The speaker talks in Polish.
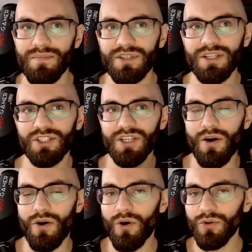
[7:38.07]
Myślę,
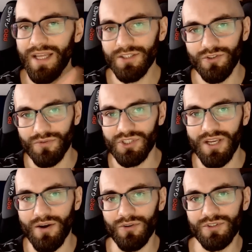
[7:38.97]
że odetną
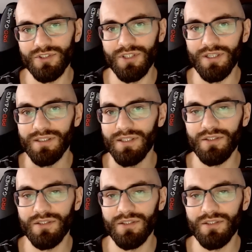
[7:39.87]
się od e,